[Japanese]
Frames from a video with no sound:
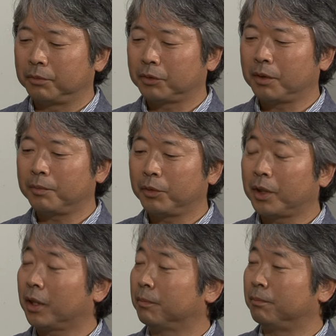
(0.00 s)
う、それはもう
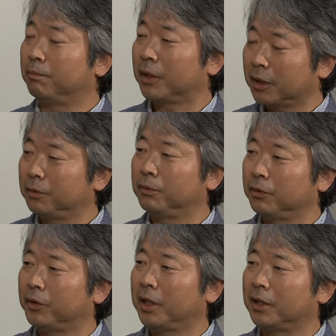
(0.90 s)
だからまさに風
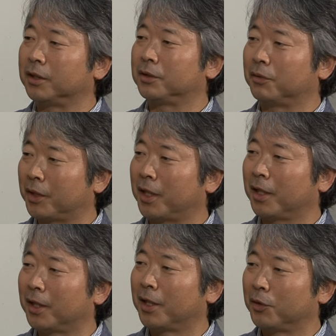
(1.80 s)
評被害ですよ
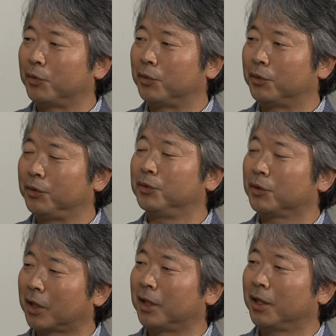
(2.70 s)
ね。言う
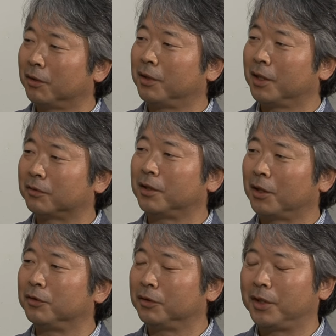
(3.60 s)
と魚が売れなく
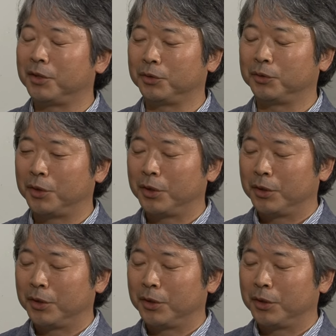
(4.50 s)
なるっていう。